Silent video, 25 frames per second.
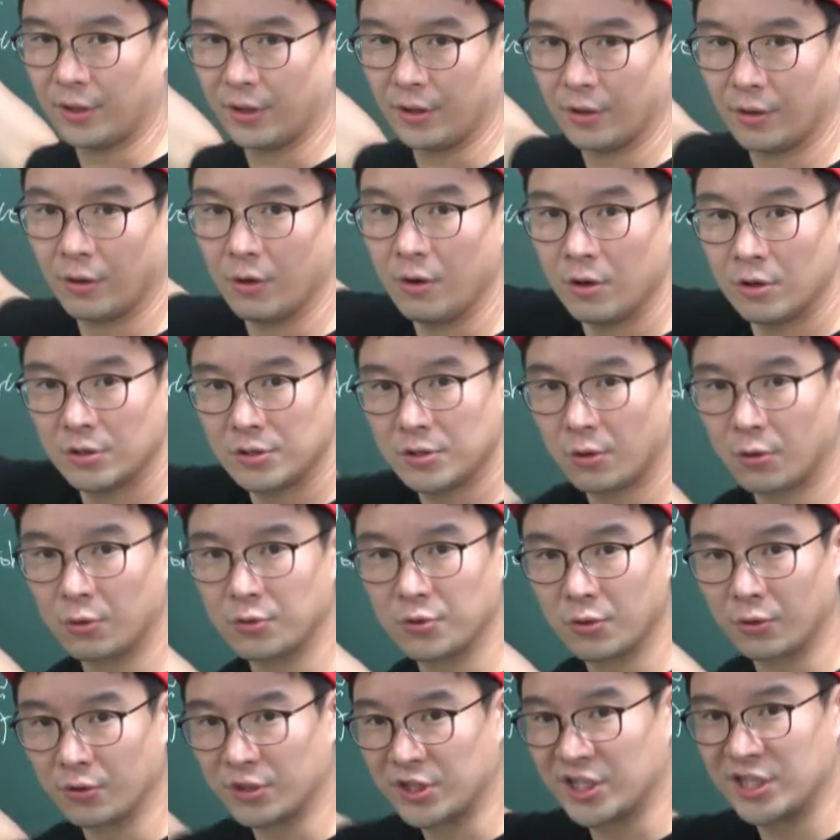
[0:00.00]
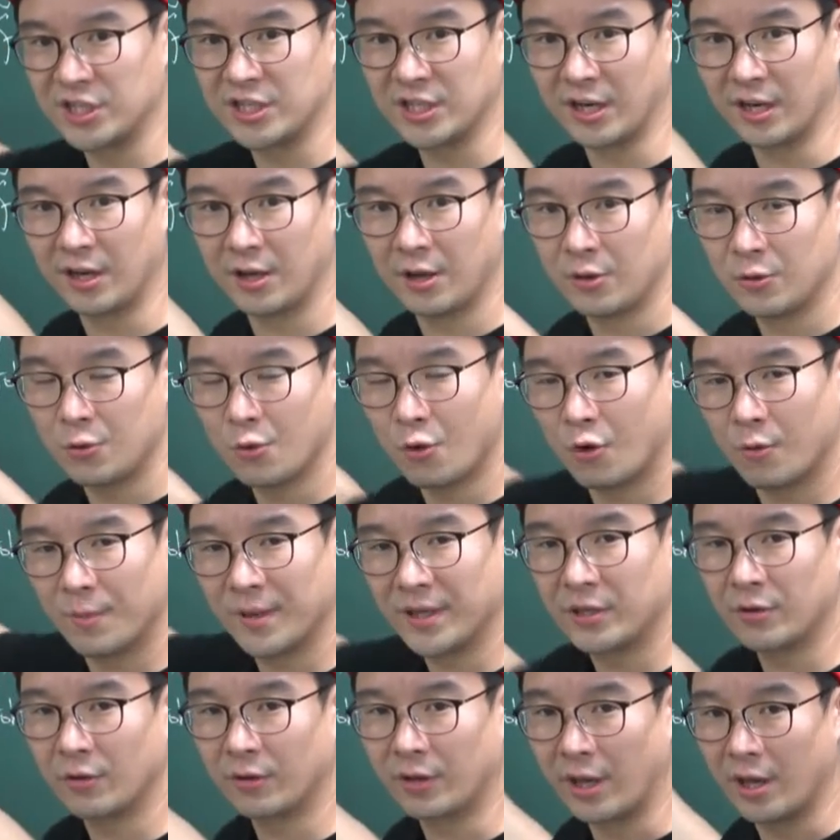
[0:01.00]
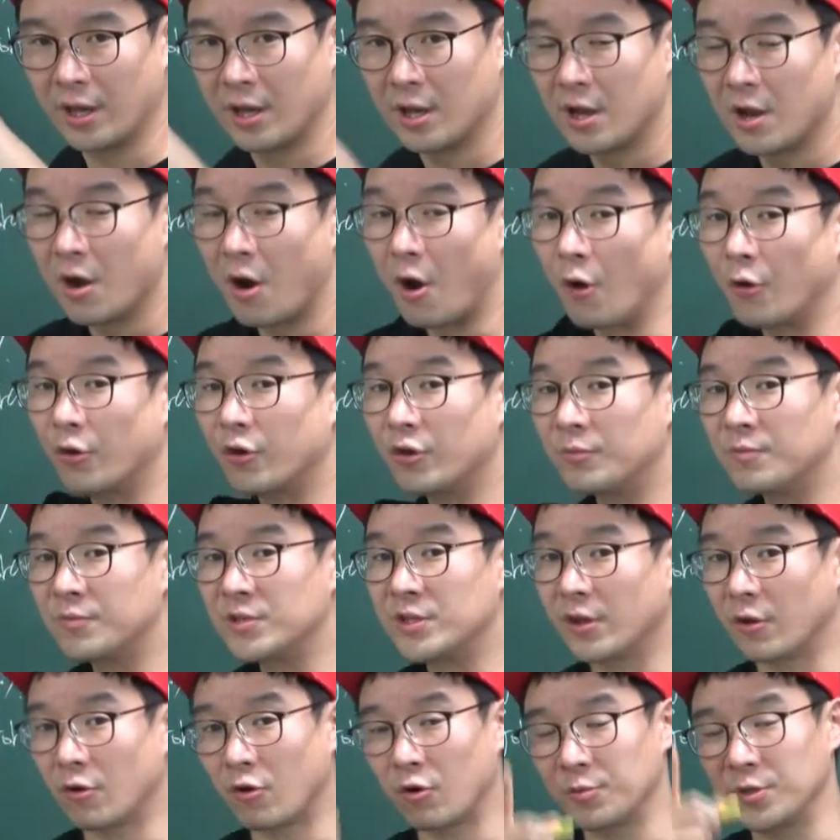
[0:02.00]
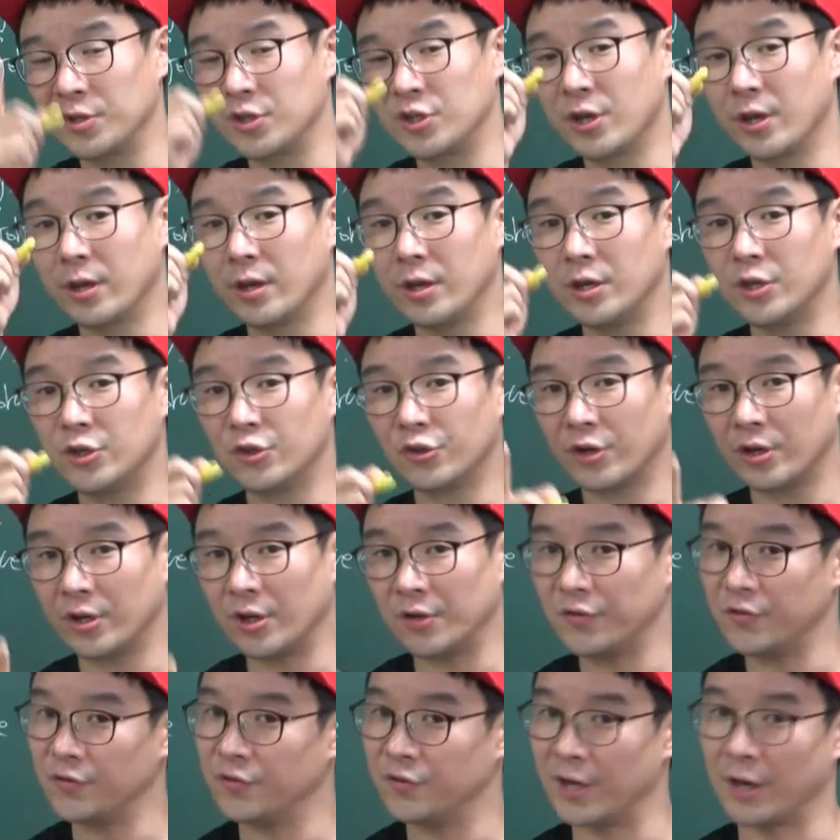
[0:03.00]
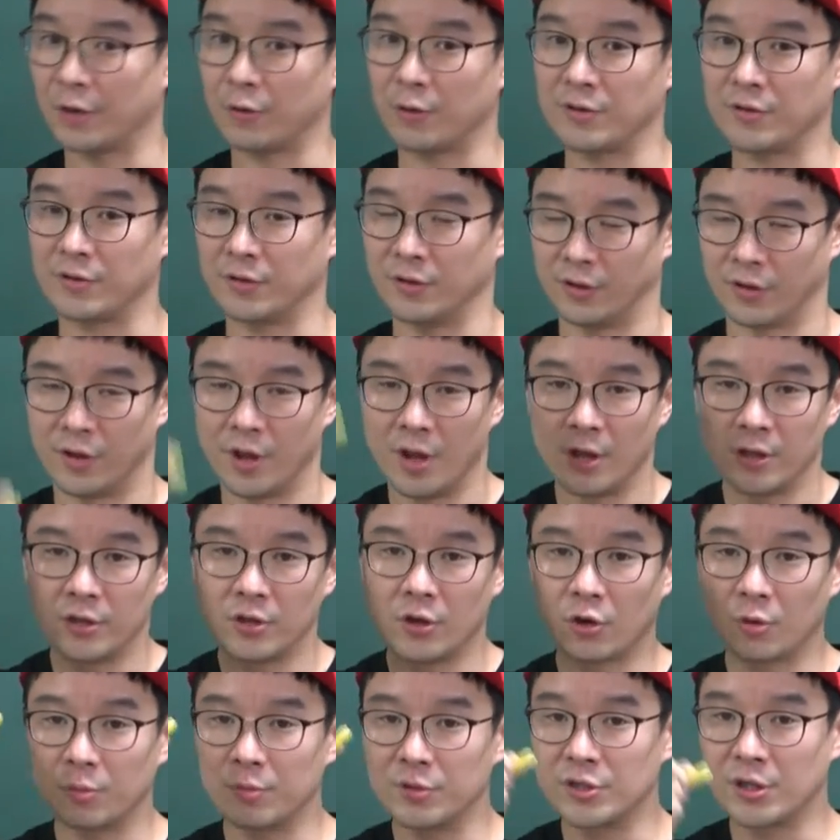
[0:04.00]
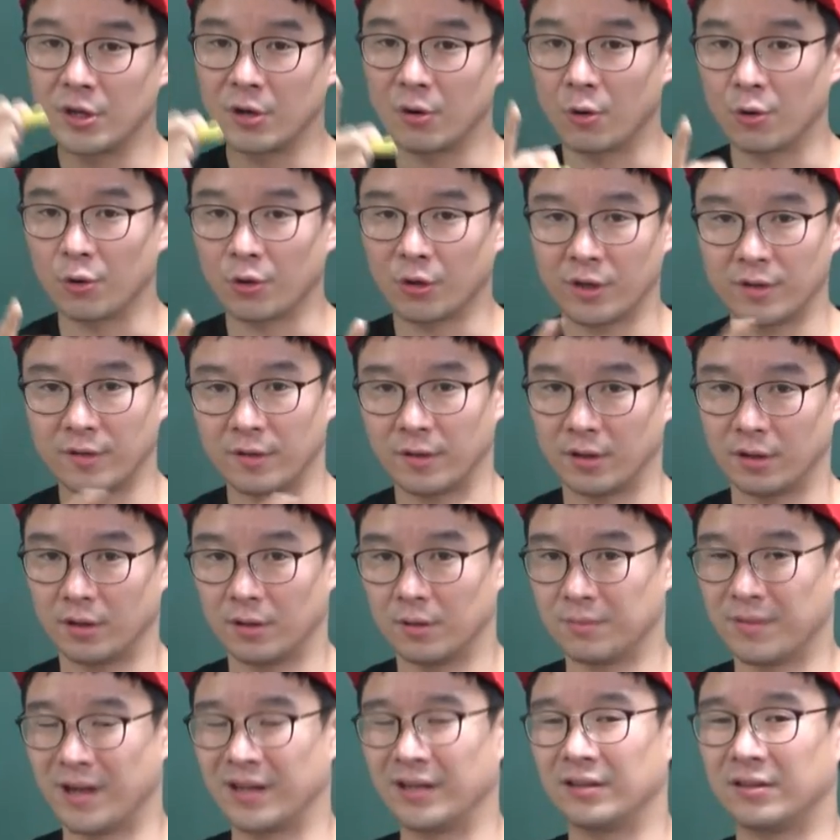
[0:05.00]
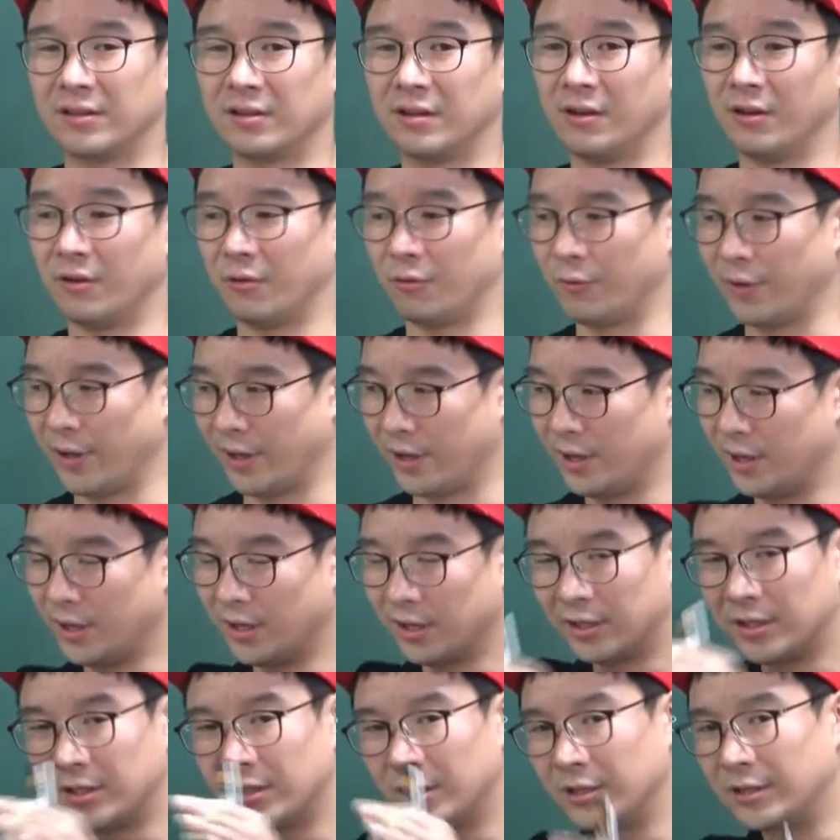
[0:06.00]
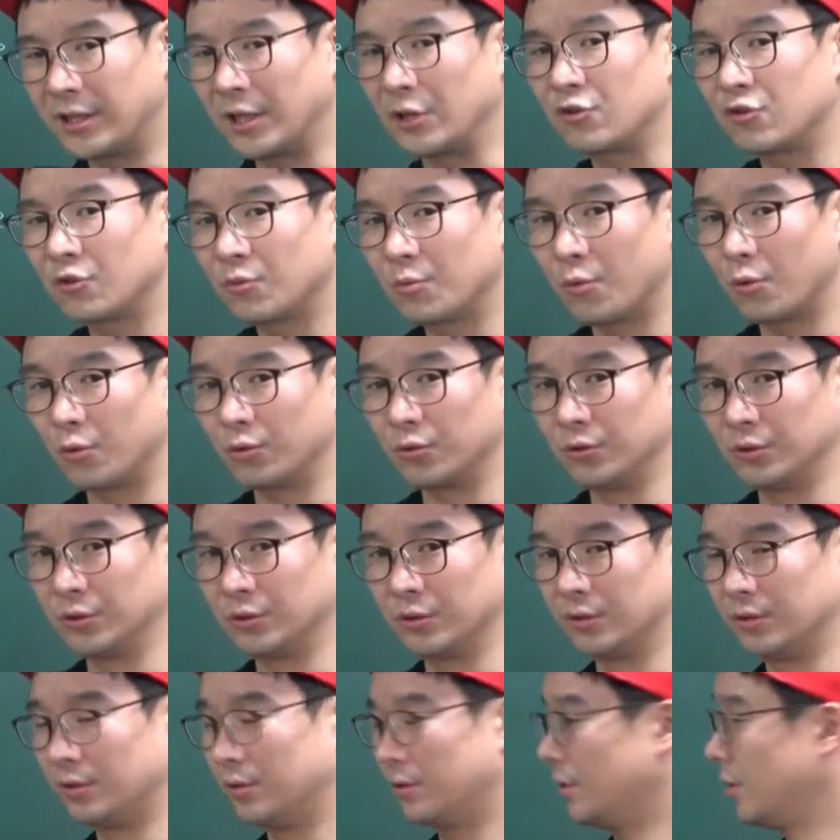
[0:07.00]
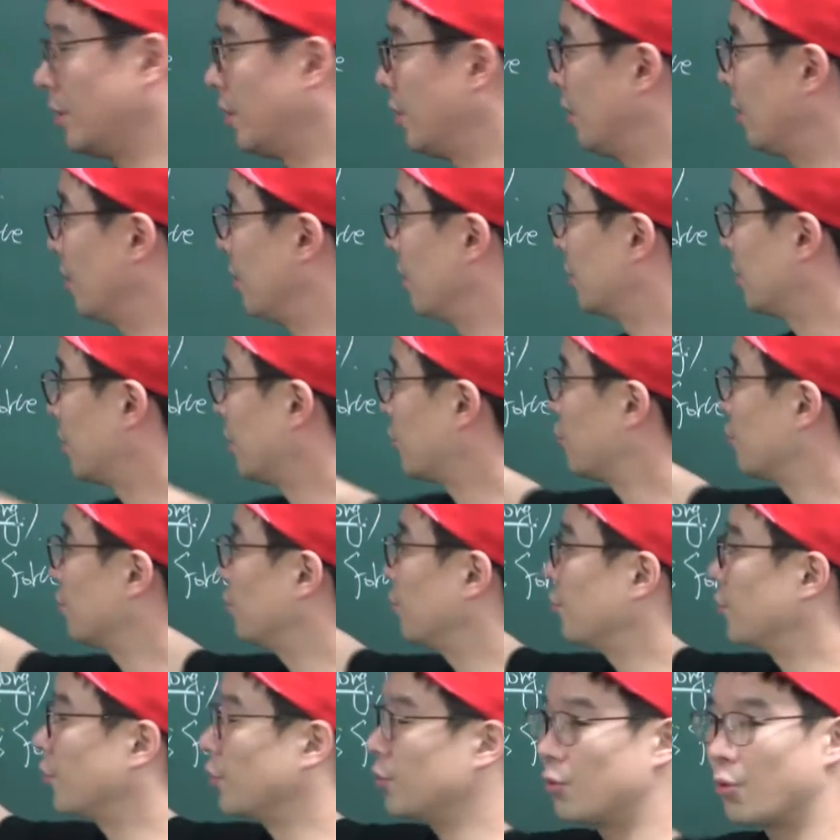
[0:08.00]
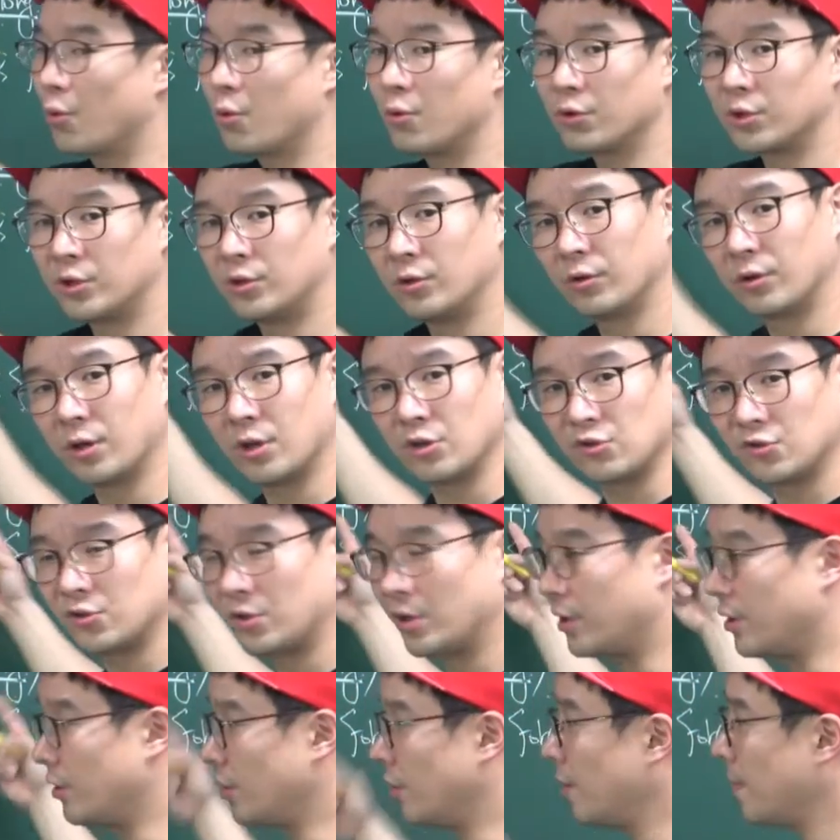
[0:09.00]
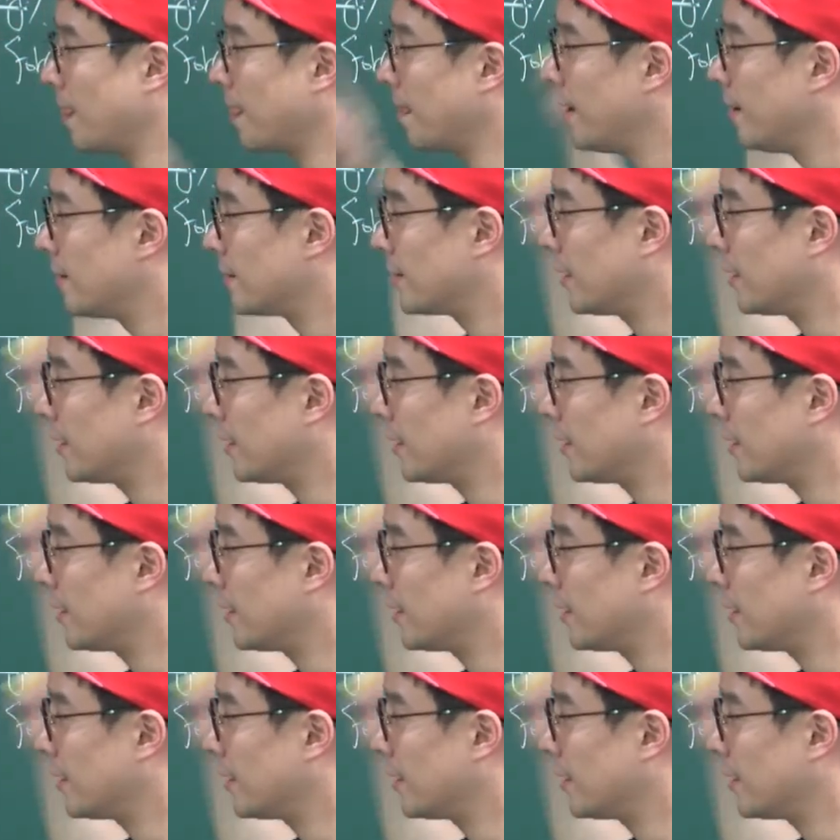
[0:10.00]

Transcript: 돼요. 어? 서로 서로 진짜 이것만 기억해. 어휘 문제 여러분 제일 쉽게 낼 수 있는 대학교에서는 여러분 제일 어렵게 많이 틀려요. 왜? 글을 대충 보거든. 대충분들은 요건 기억해 주세요.